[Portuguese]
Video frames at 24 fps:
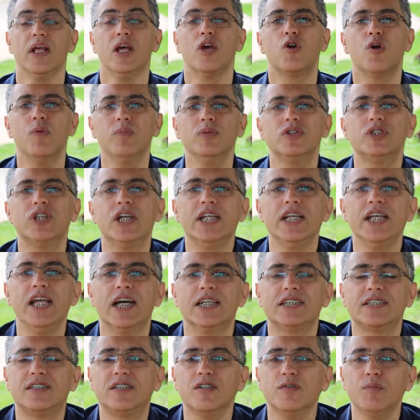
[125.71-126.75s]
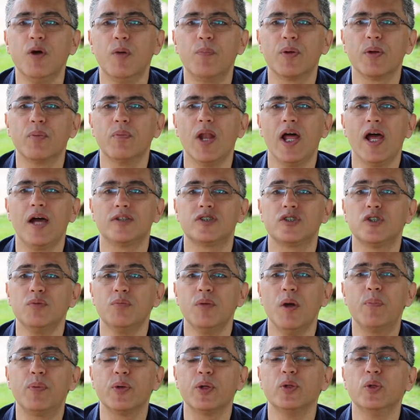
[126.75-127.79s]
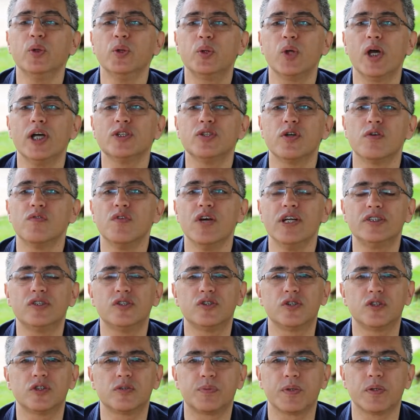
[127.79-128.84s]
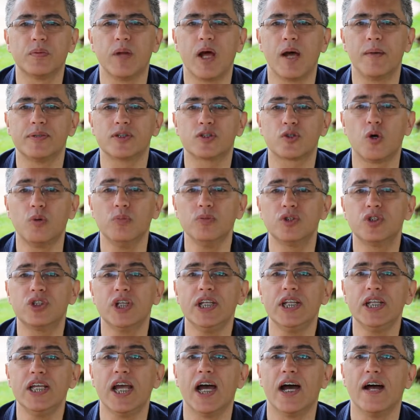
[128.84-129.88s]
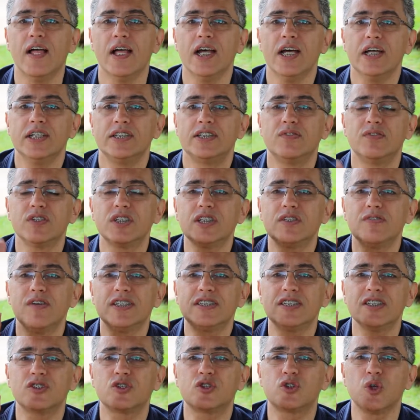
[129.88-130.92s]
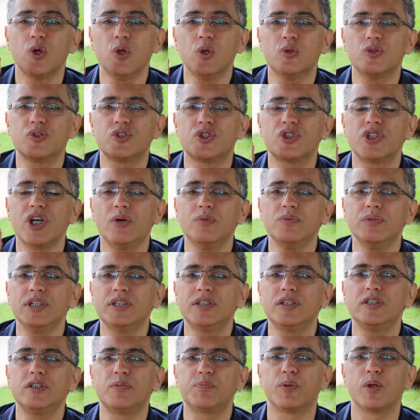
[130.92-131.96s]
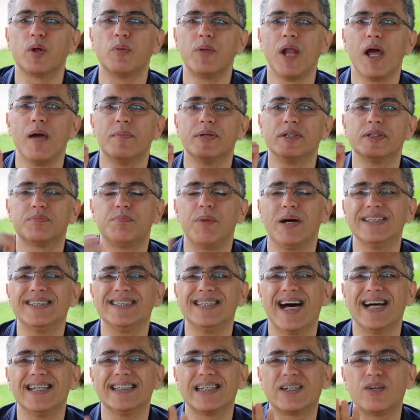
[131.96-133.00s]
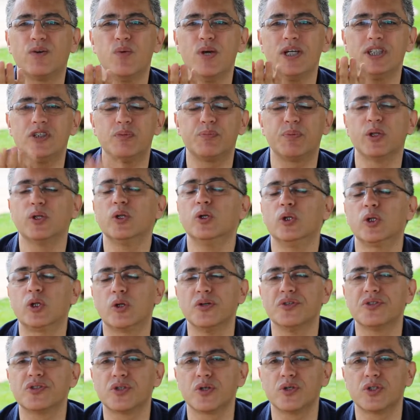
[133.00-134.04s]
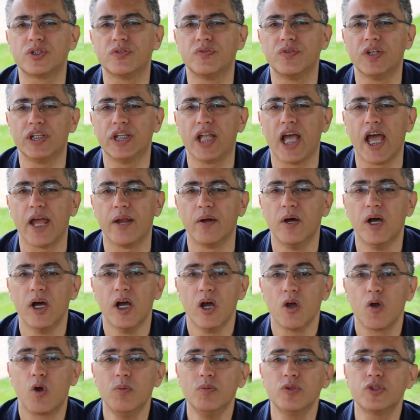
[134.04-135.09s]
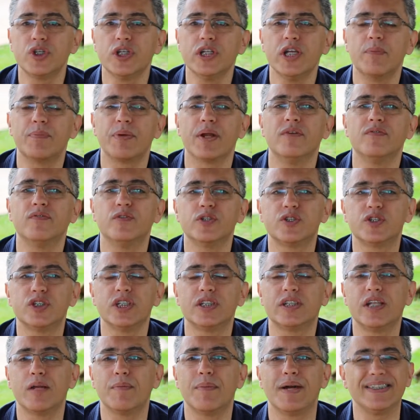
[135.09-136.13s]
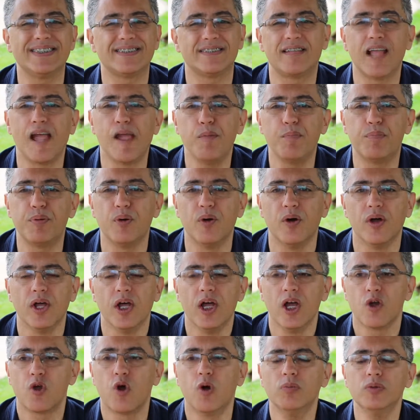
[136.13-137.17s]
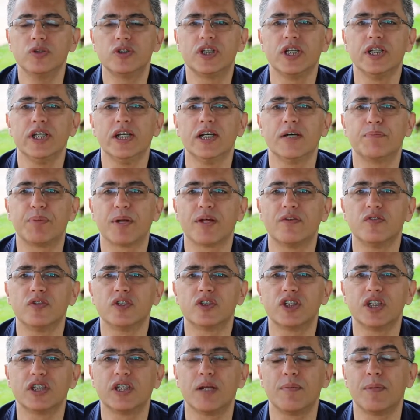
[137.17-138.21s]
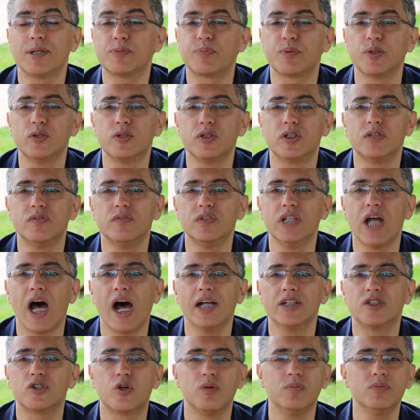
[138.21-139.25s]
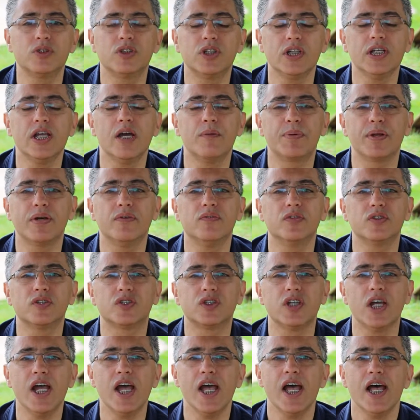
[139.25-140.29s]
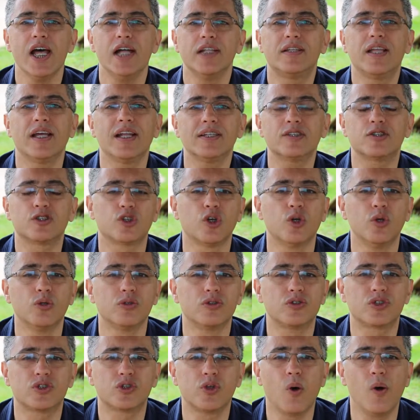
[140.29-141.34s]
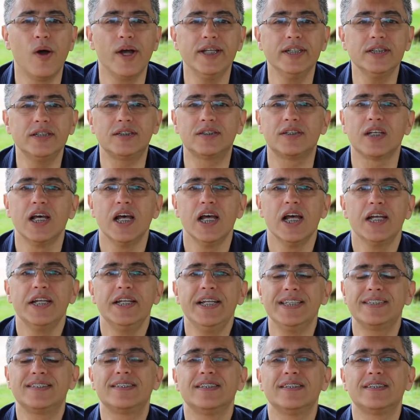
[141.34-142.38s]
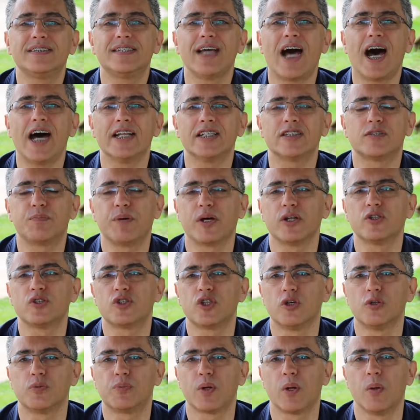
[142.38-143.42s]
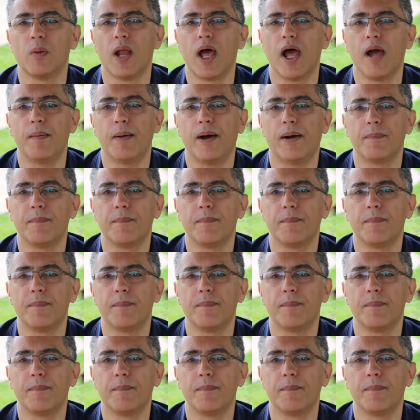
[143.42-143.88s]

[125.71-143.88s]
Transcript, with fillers: Como seria se o meu problema, se o meu produto resolvesse os seus problemas? Como seria se você tivesse a solução desses problemas baseada com esse produto que eu estou te vendendo? Como seria para você ter mais tempo? Como seria para você ter mais produtividade? Como seria para você ter as soluções necessárias para o seu problema?